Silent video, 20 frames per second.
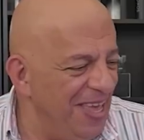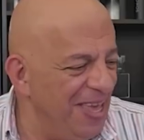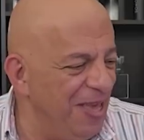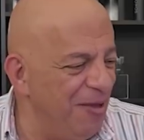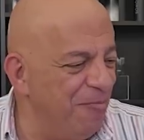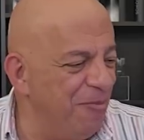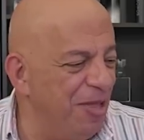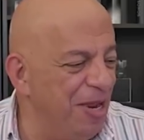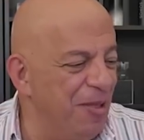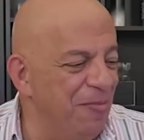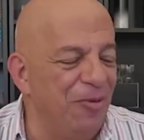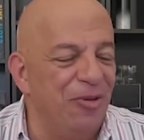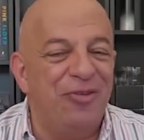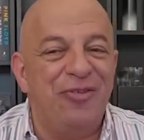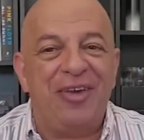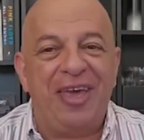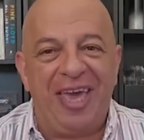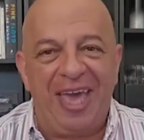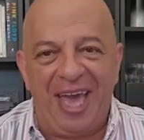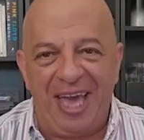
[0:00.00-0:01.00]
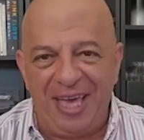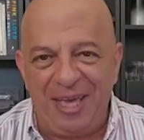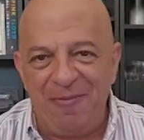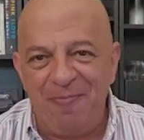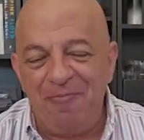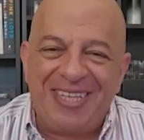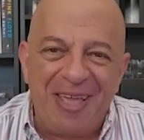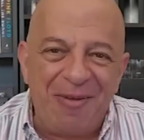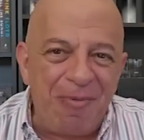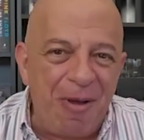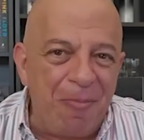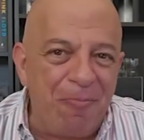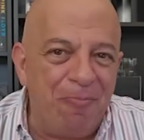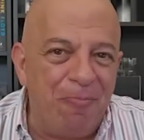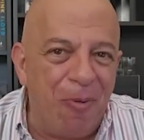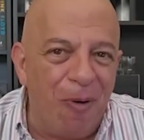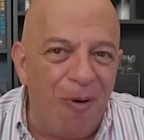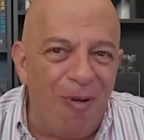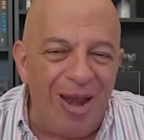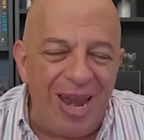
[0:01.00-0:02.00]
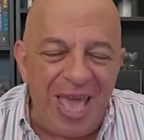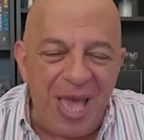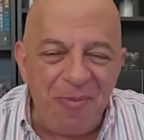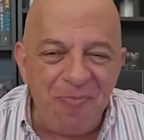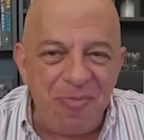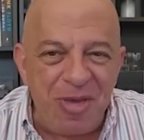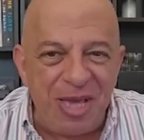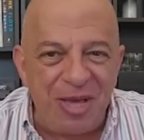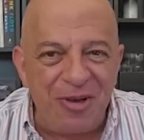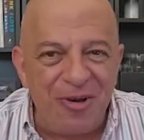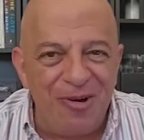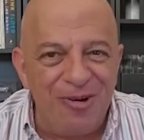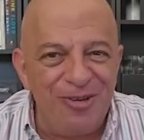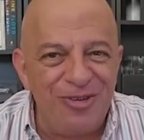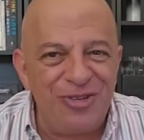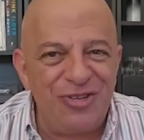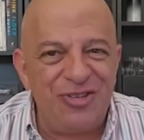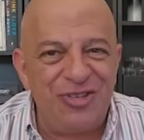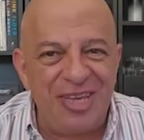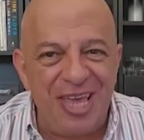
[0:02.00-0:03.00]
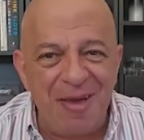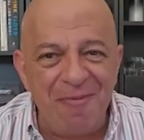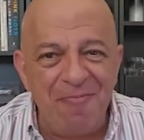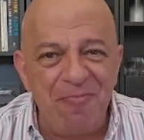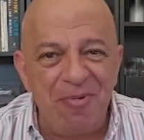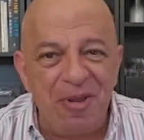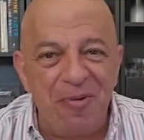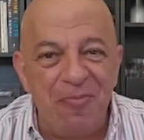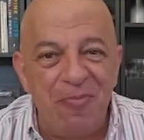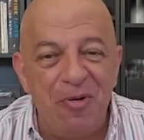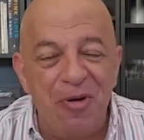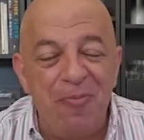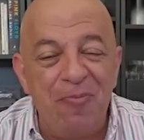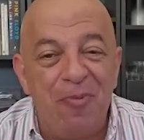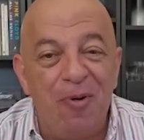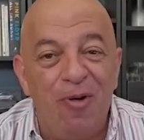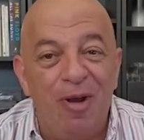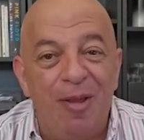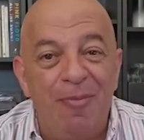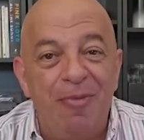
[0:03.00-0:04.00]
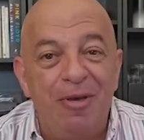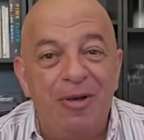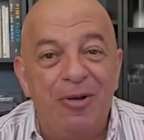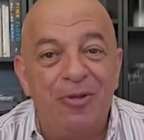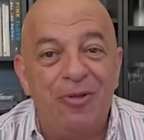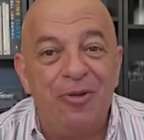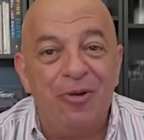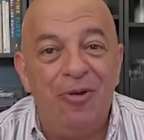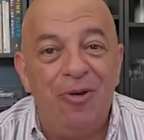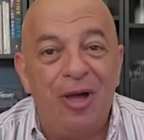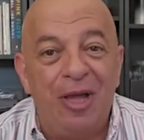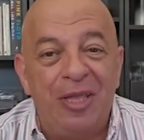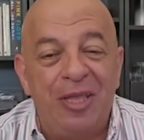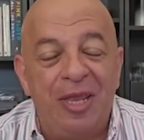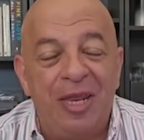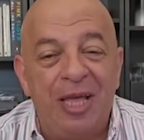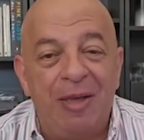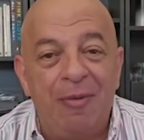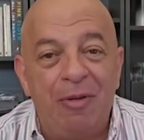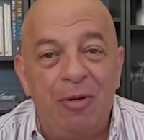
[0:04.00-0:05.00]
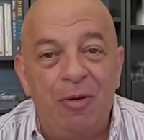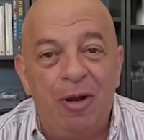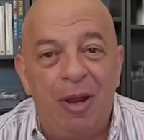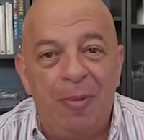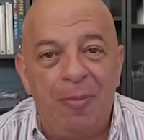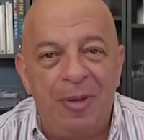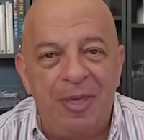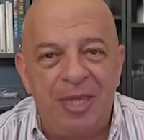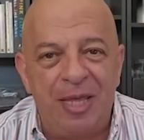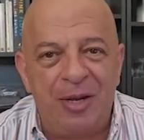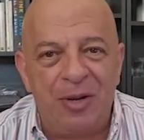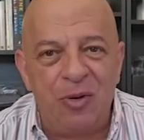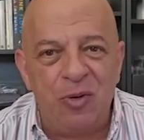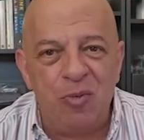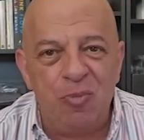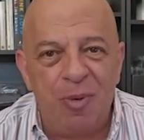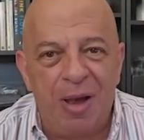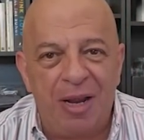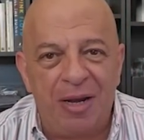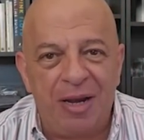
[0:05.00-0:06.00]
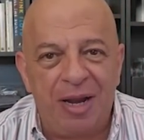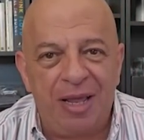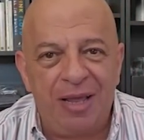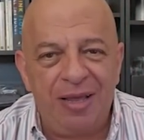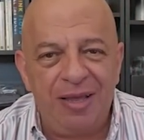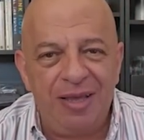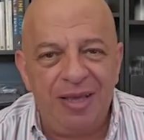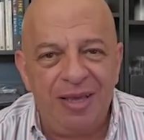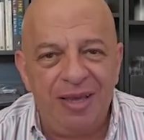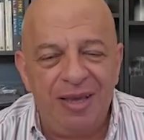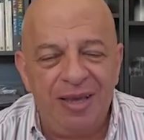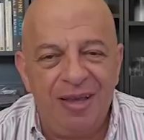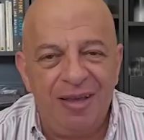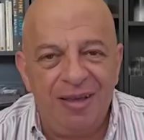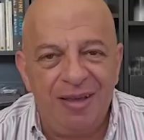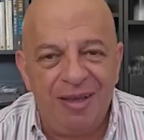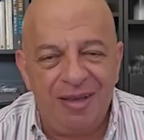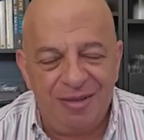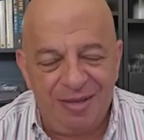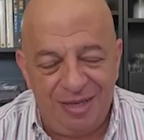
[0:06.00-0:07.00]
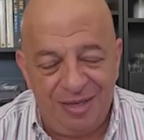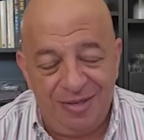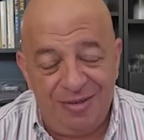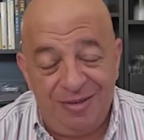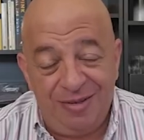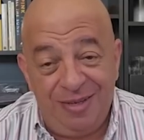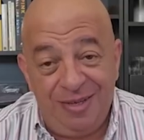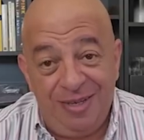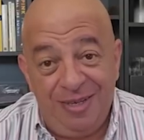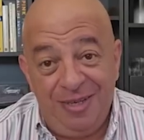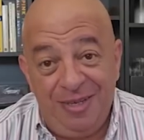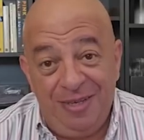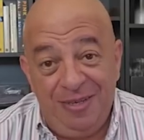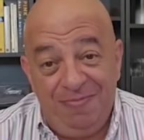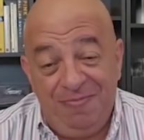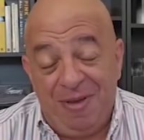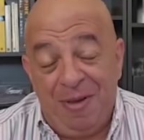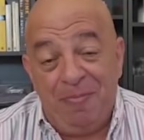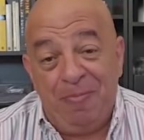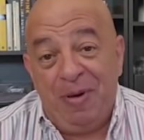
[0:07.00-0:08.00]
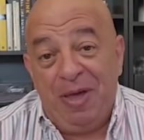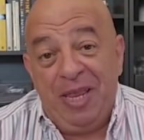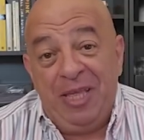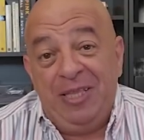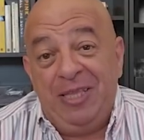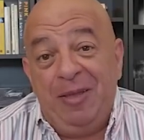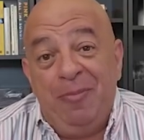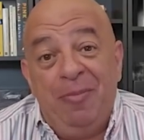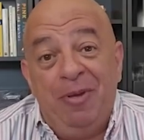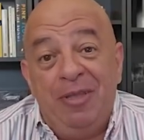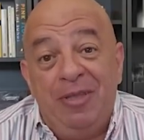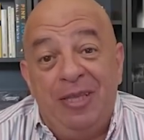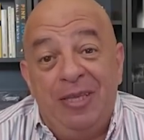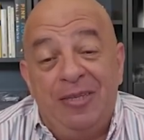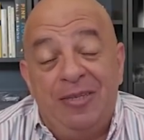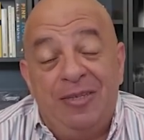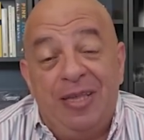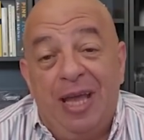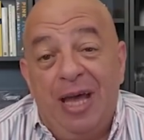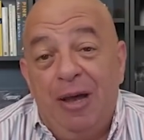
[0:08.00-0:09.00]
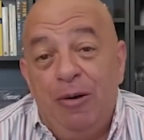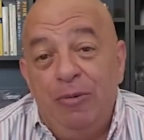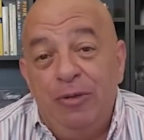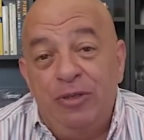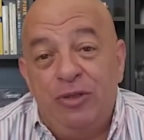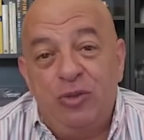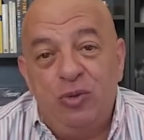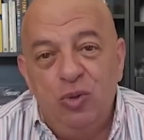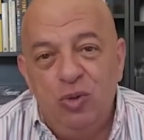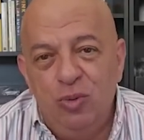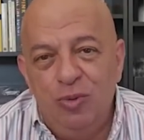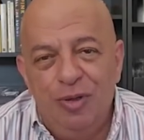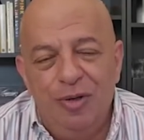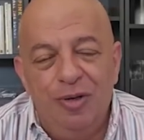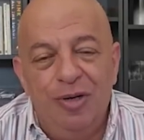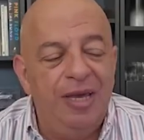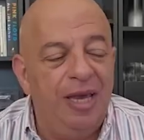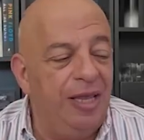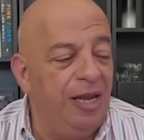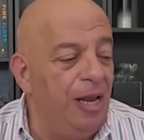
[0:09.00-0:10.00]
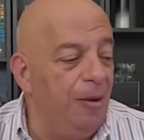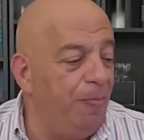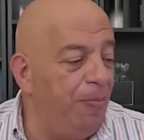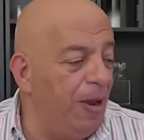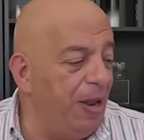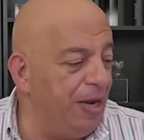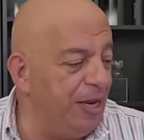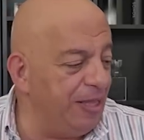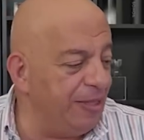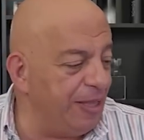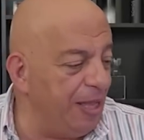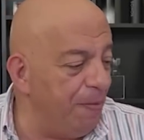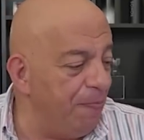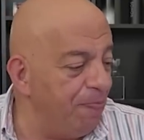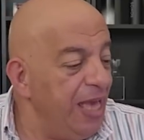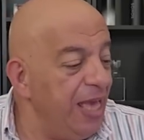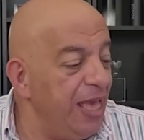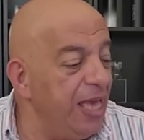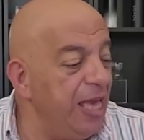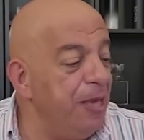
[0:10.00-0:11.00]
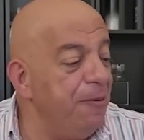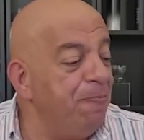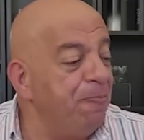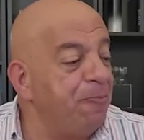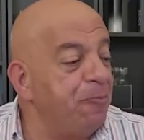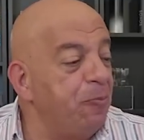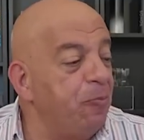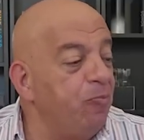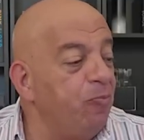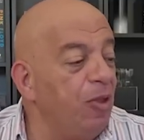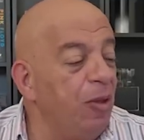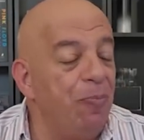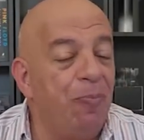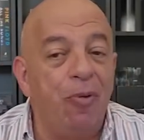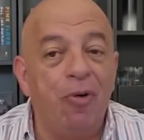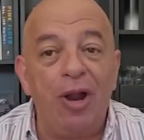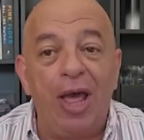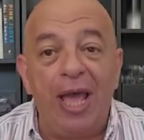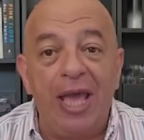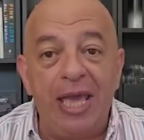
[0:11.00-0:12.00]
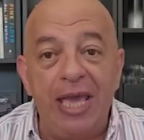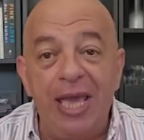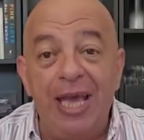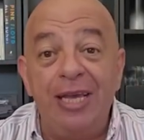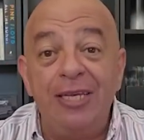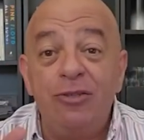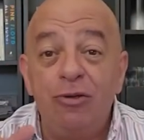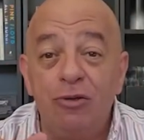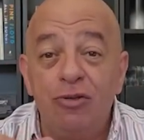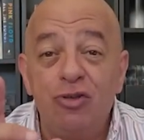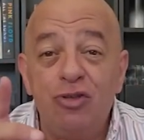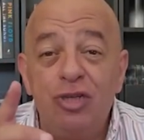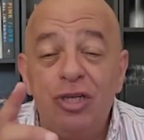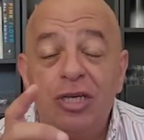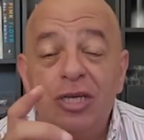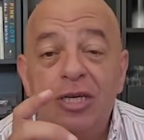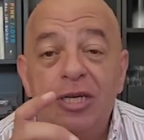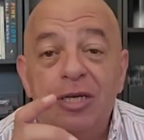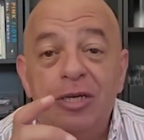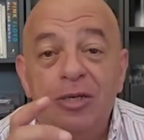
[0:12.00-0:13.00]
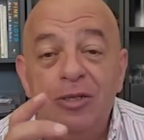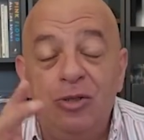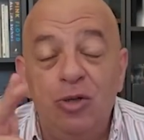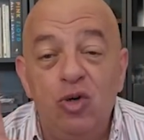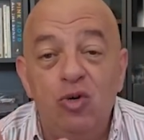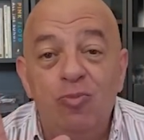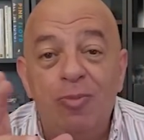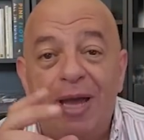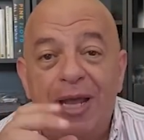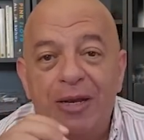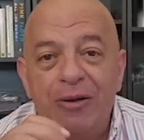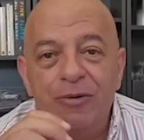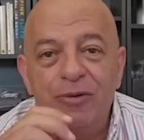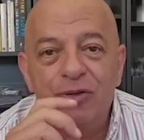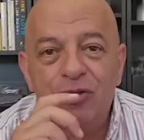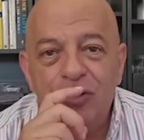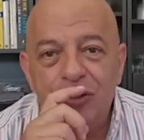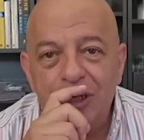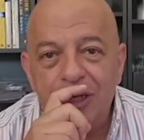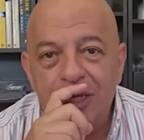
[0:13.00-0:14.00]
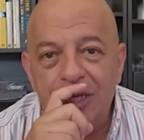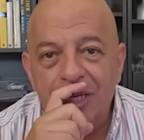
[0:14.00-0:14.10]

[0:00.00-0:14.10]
y veremos qué hay. Tema polémico, siempre muy polémico todo lo que tiene que ver con la vida no humana, eh, eh, que, aparentemente está o estuvo en el planeta, y por ahí estos eh, no humanos,